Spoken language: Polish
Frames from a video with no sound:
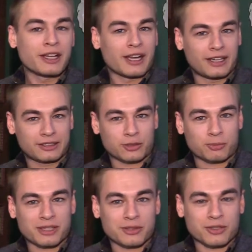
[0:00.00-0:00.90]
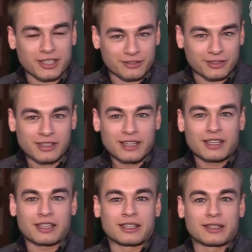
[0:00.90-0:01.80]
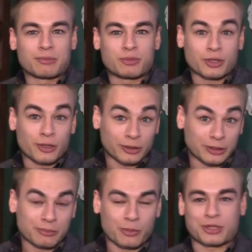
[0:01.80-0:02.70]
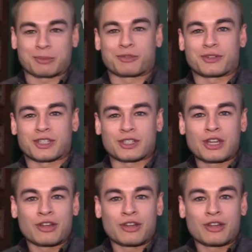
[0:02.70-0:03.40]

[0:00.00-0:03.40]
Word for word: ale też bardzo ciekawe y, przygody, można powiedzieć,